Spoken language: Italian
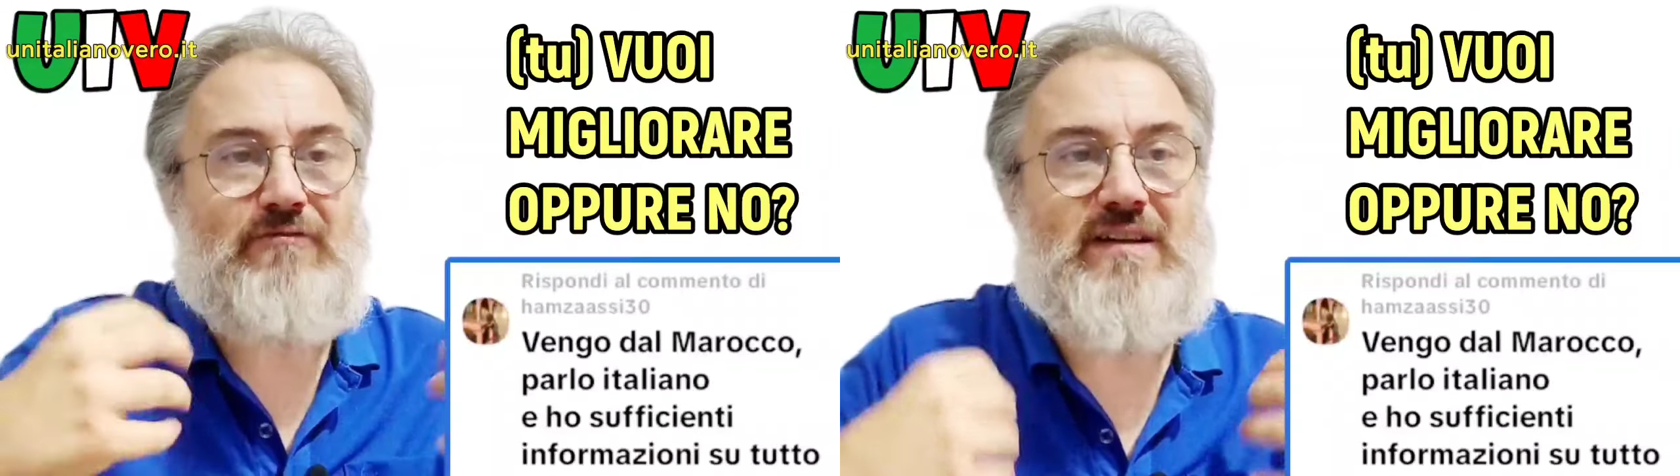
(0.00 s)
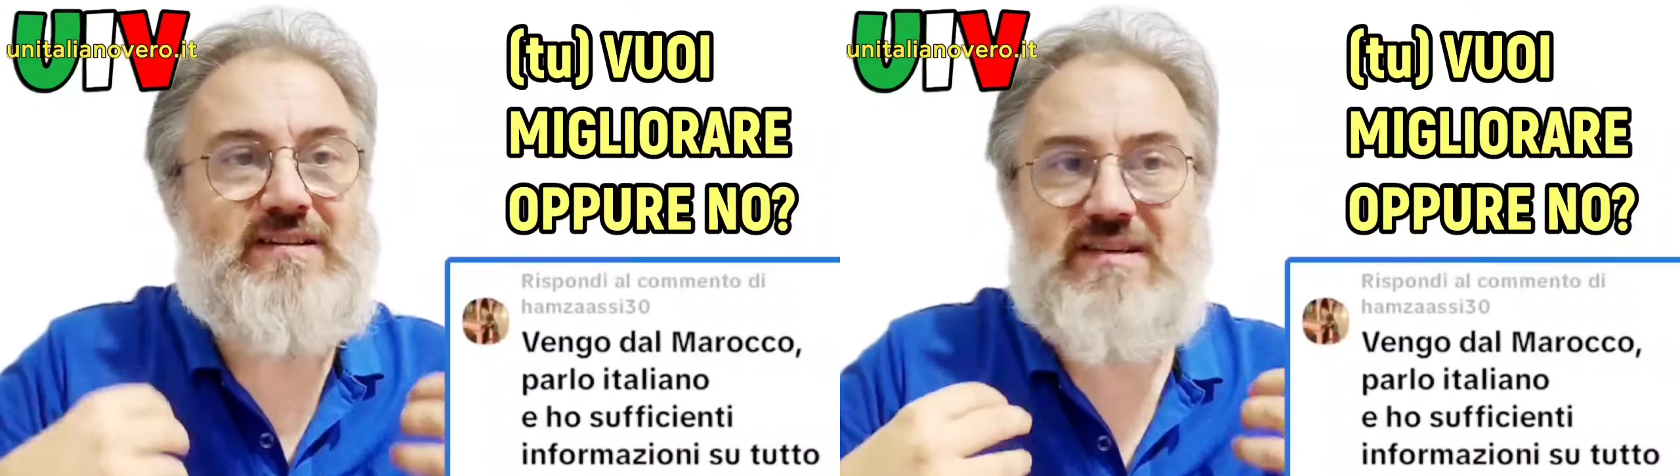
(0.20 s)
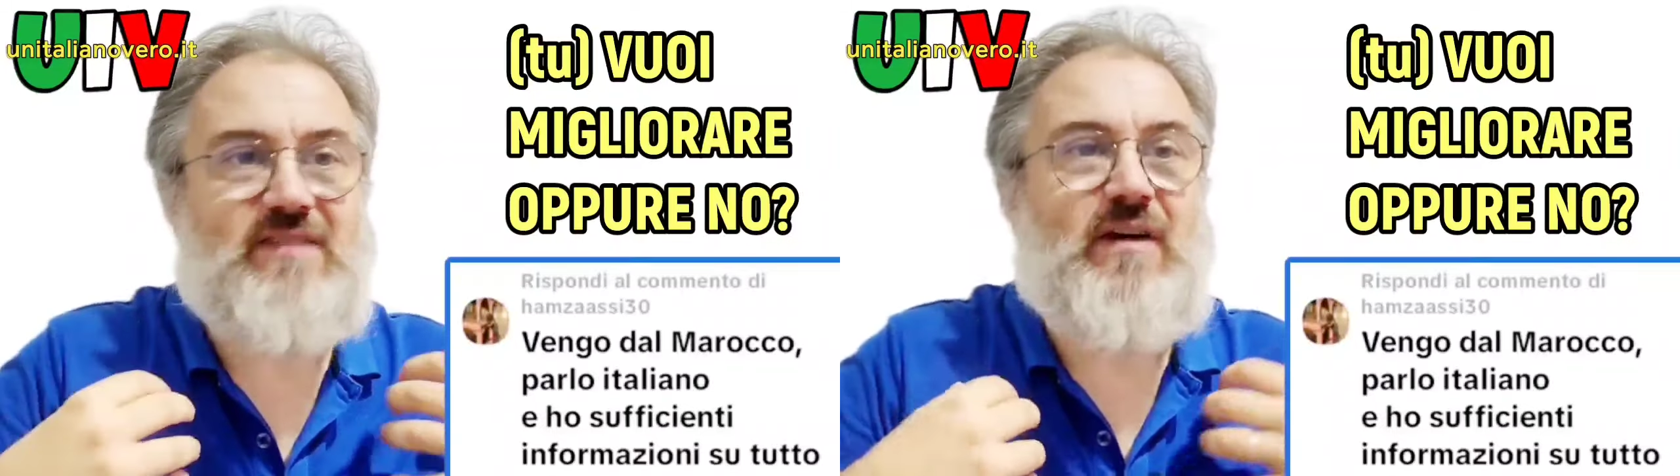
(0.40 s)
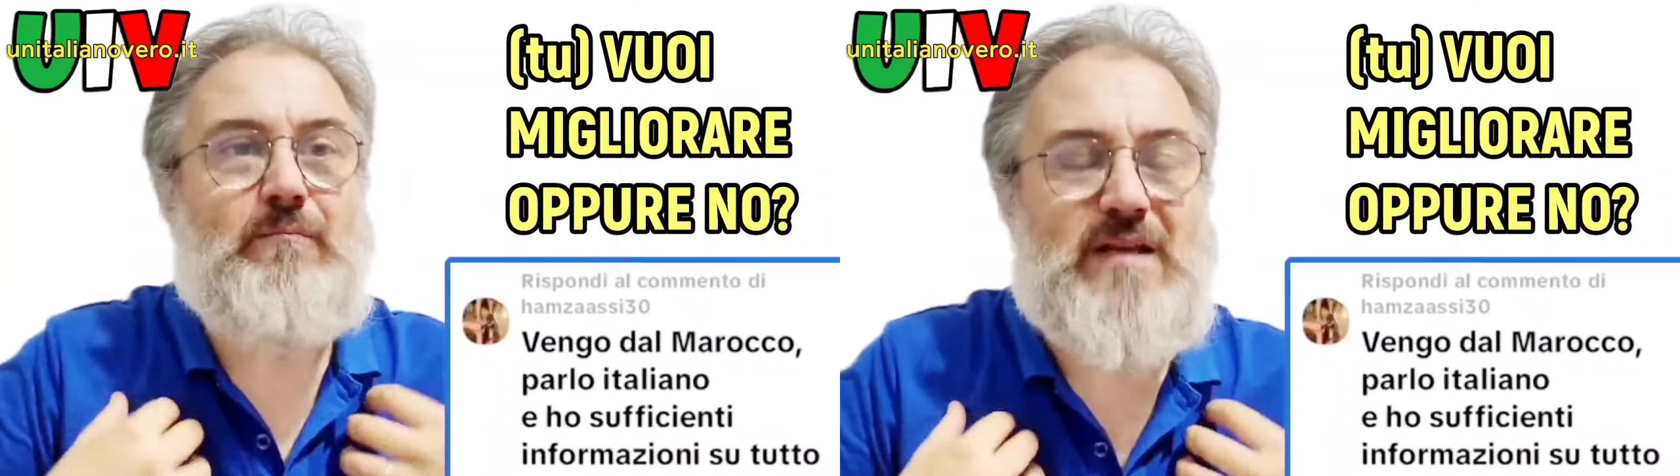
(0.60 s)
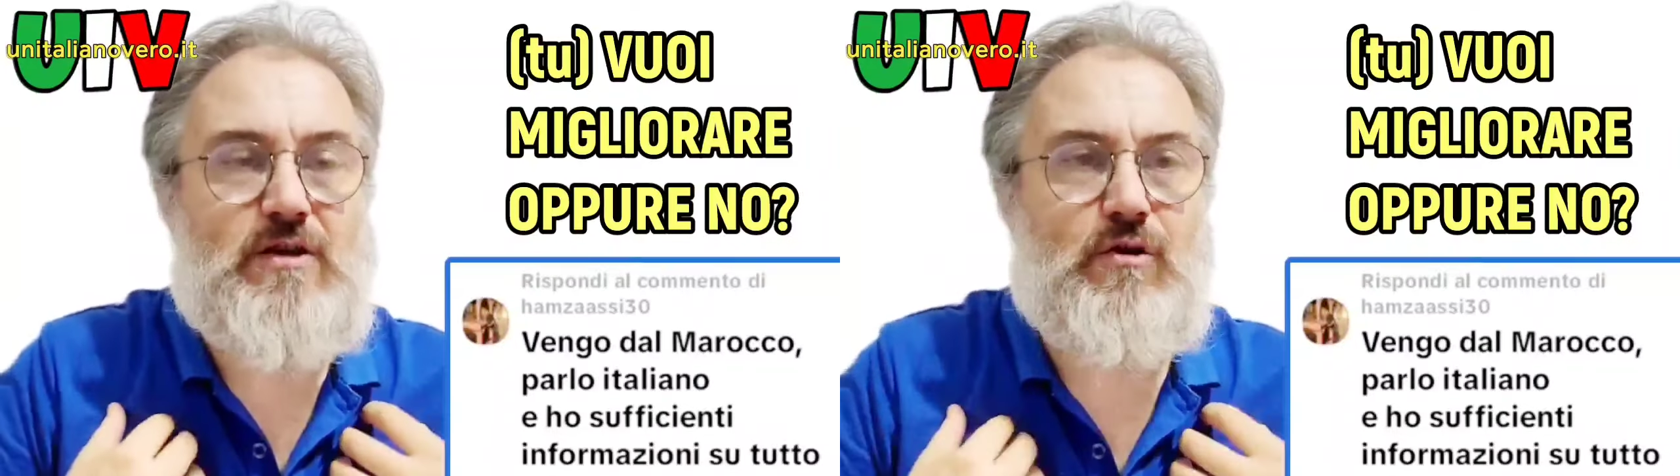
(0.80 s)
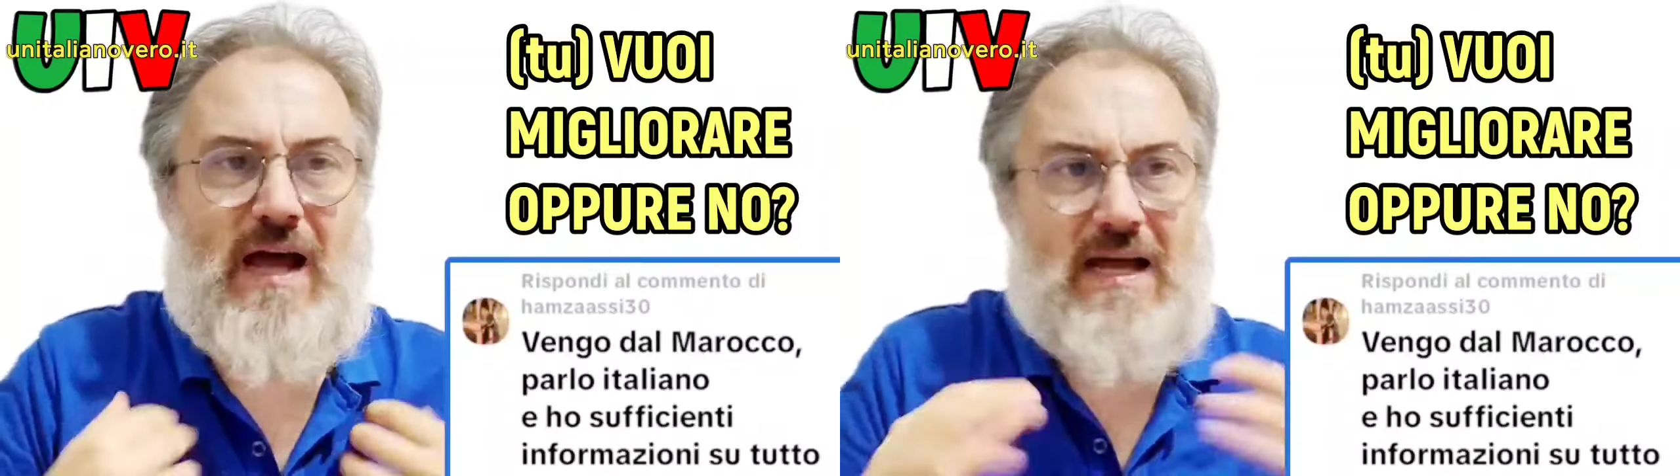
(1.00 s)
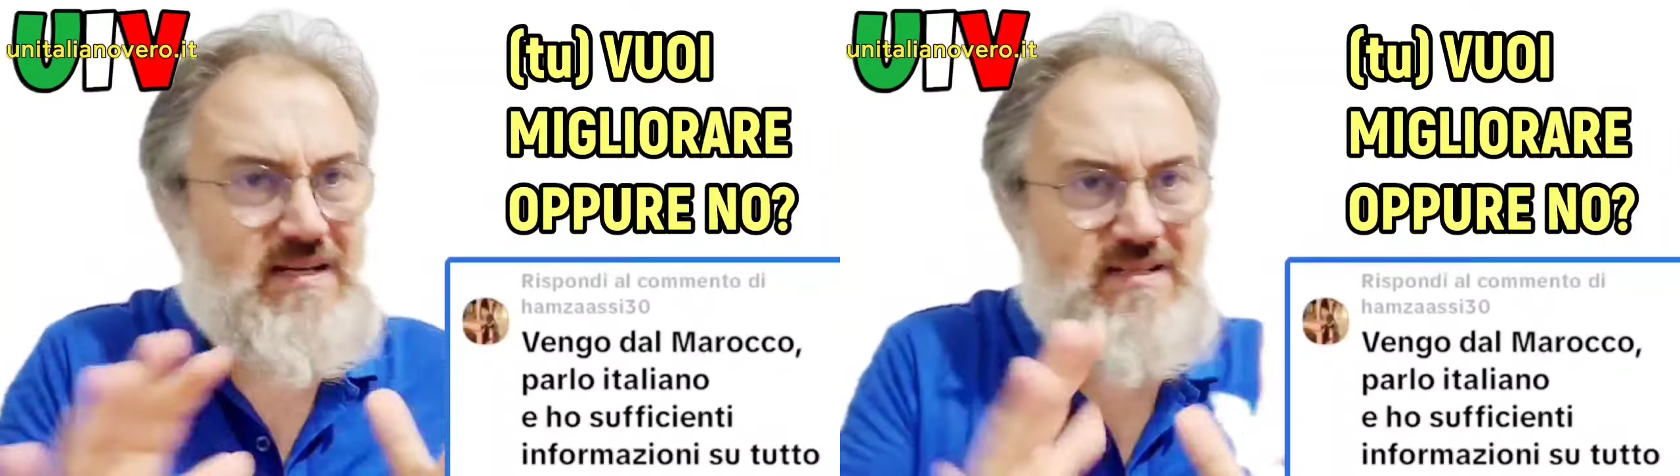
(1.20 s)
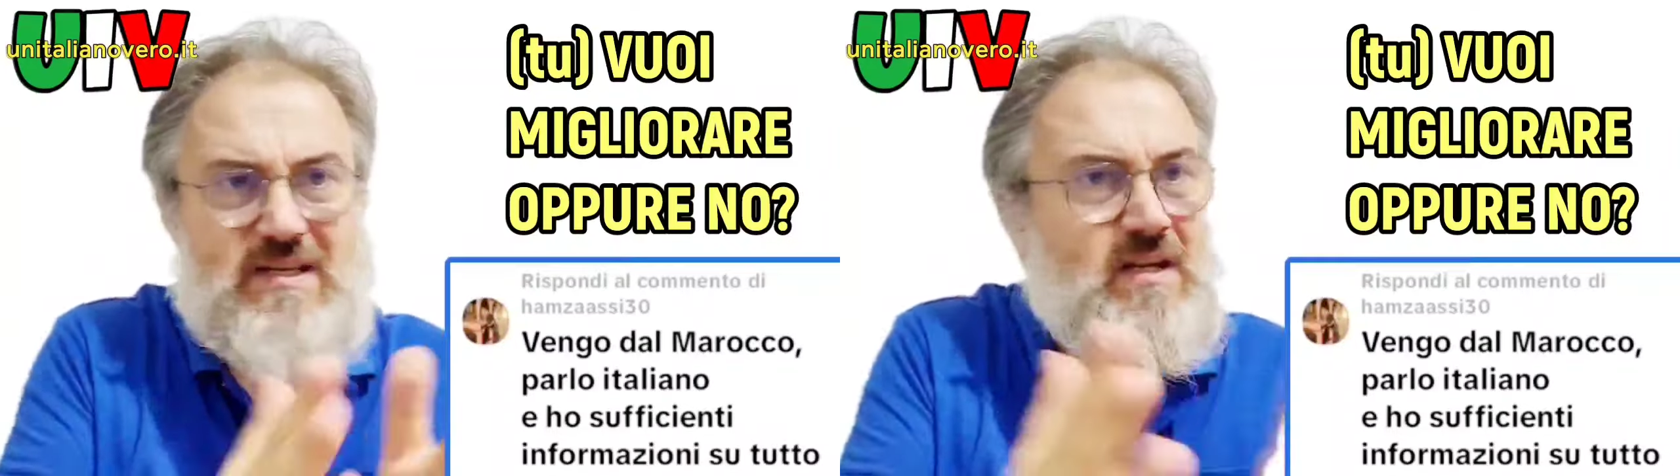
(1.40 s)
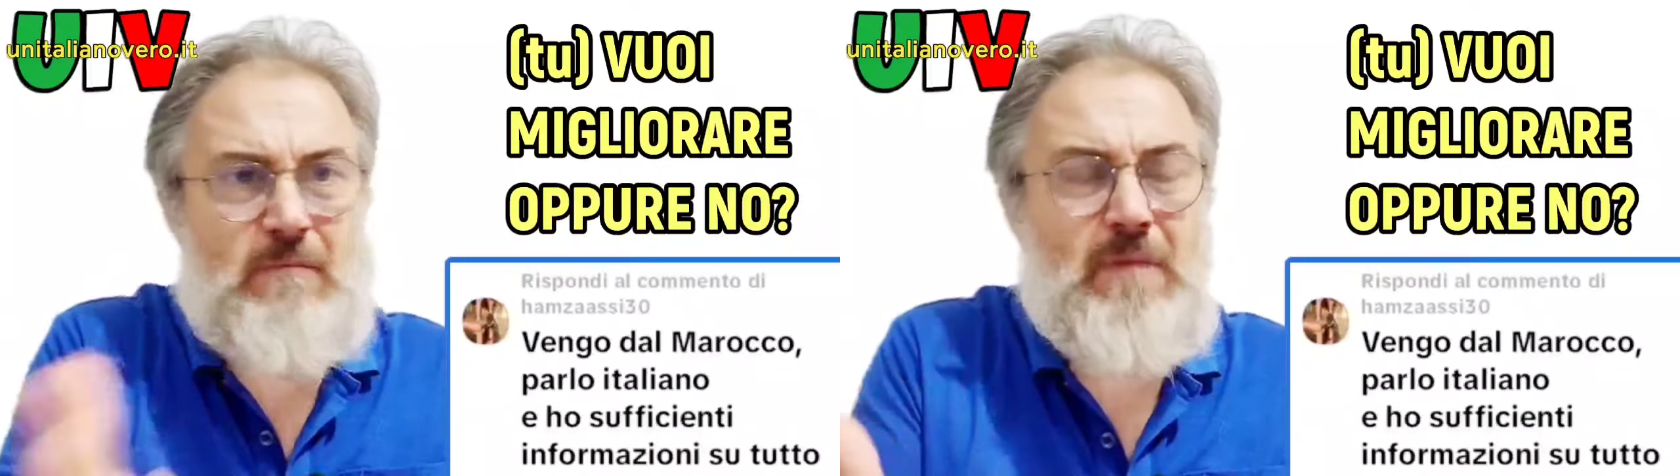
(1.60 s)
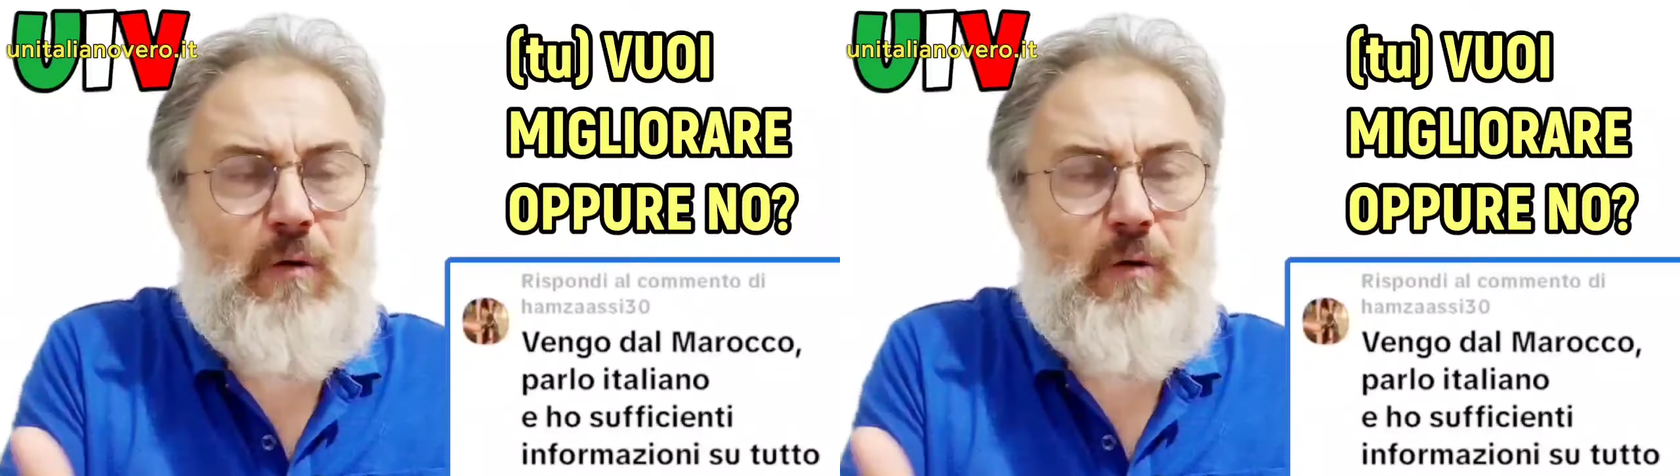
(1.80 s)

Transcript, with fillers: riflessiva migliorarsi,